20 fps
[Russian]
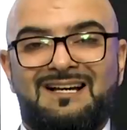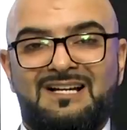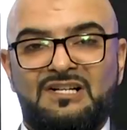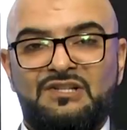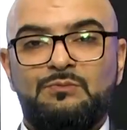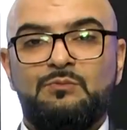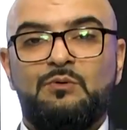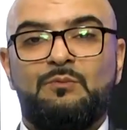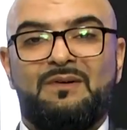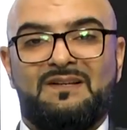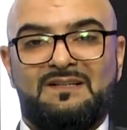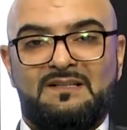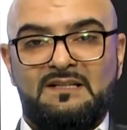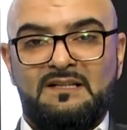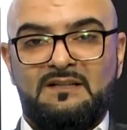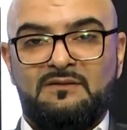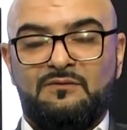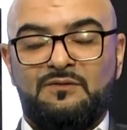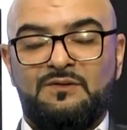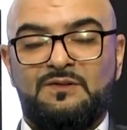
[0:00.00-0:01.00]
каждому
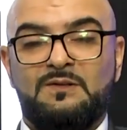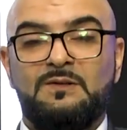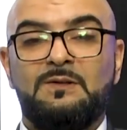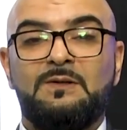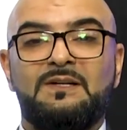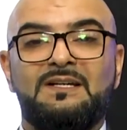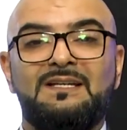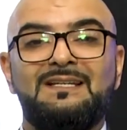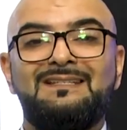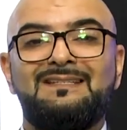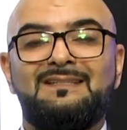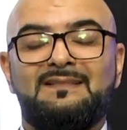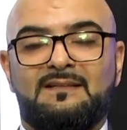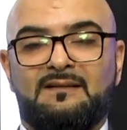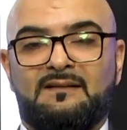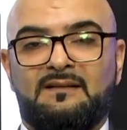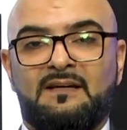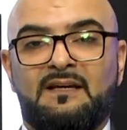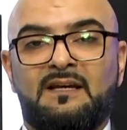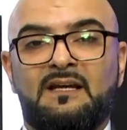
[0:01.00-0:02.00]
последователю
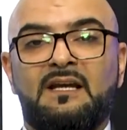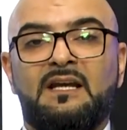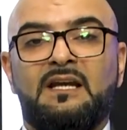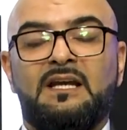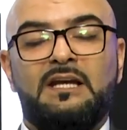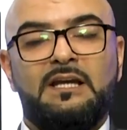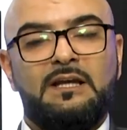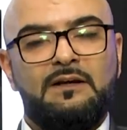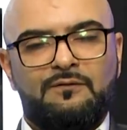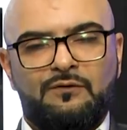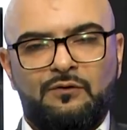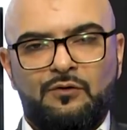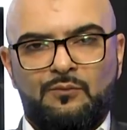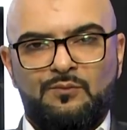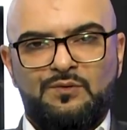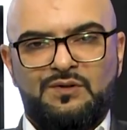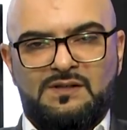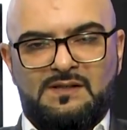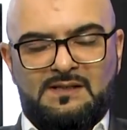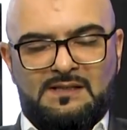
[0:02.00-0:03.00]
истины и в
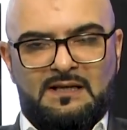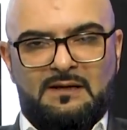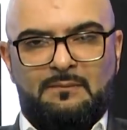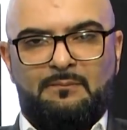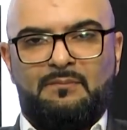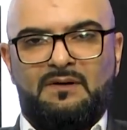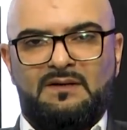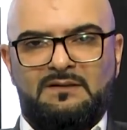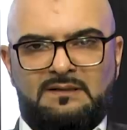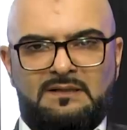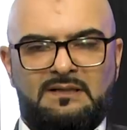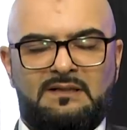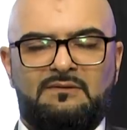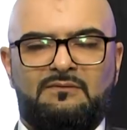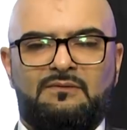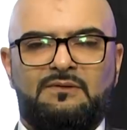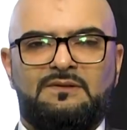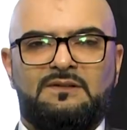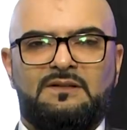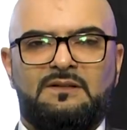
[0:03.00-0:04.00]
том числе
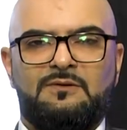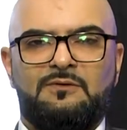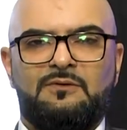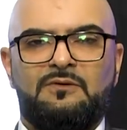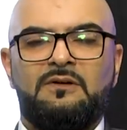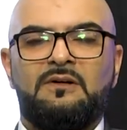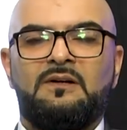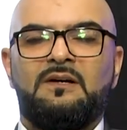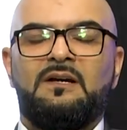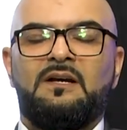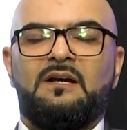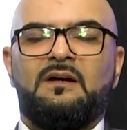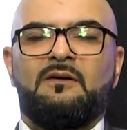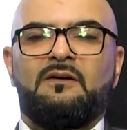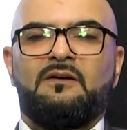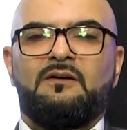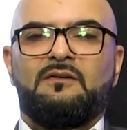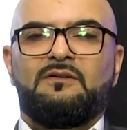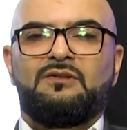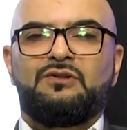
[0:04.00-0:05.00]
последователю
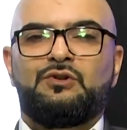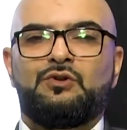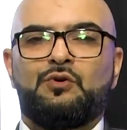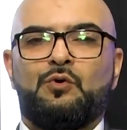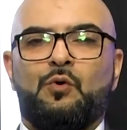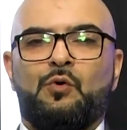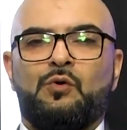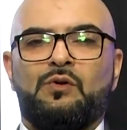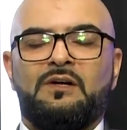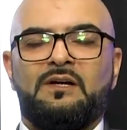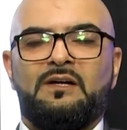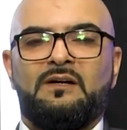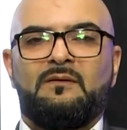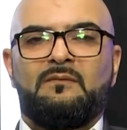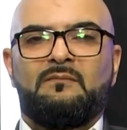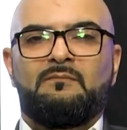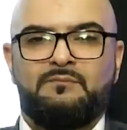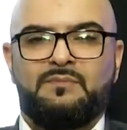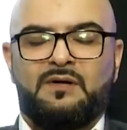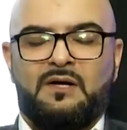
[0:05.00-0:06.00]
школы
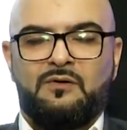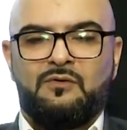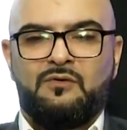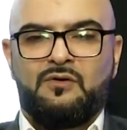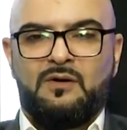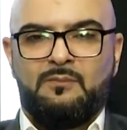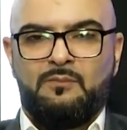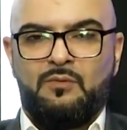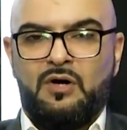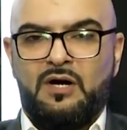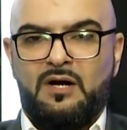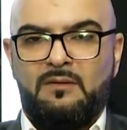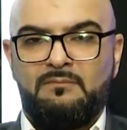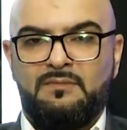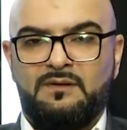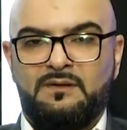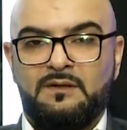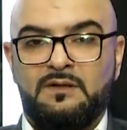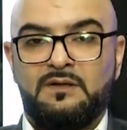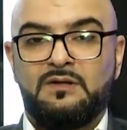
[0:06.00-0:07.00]
пророка
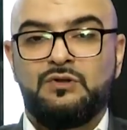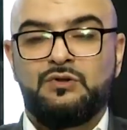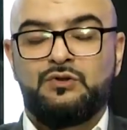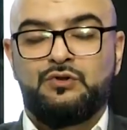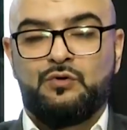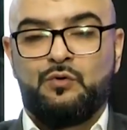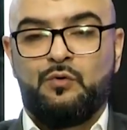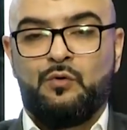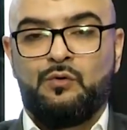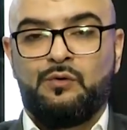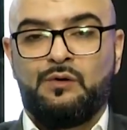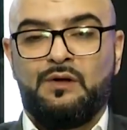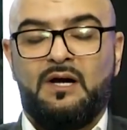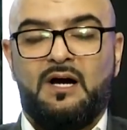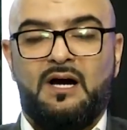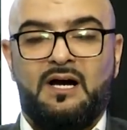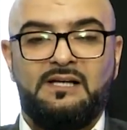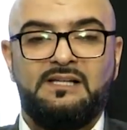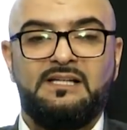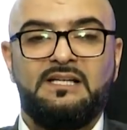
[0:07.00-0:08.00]
Мухаммеда,
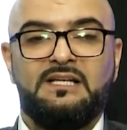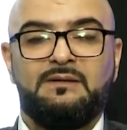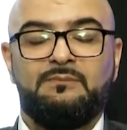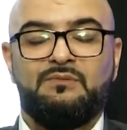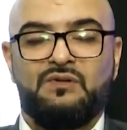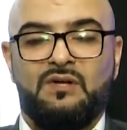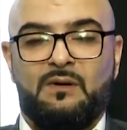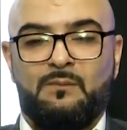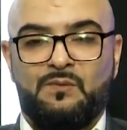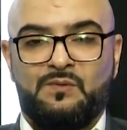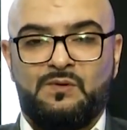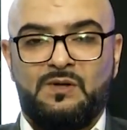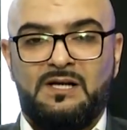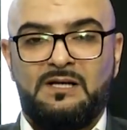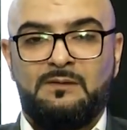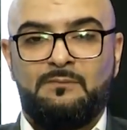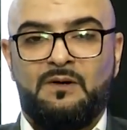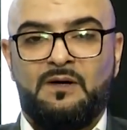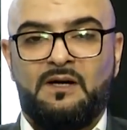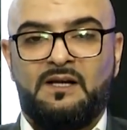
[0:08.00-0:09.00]
школы Али ибн Абу
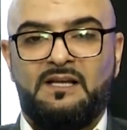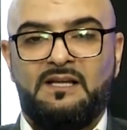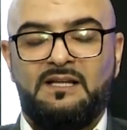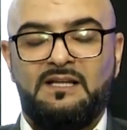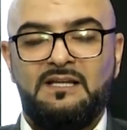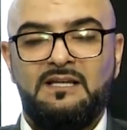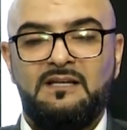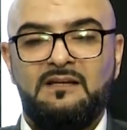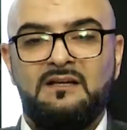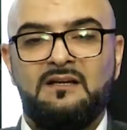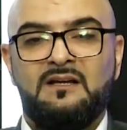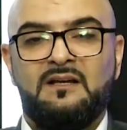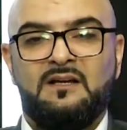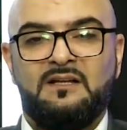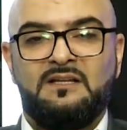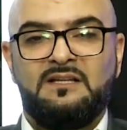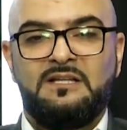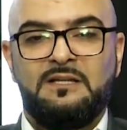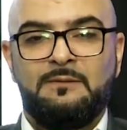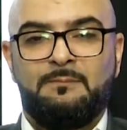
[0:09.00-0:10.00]
Тальба и
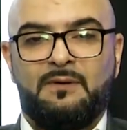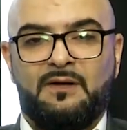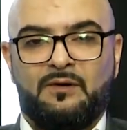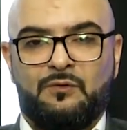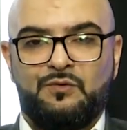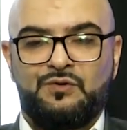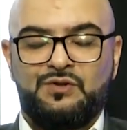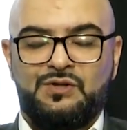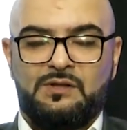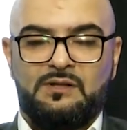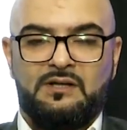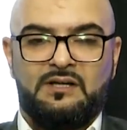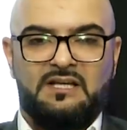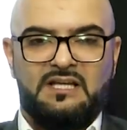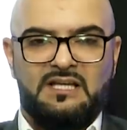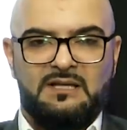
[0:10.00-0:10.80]
непорочных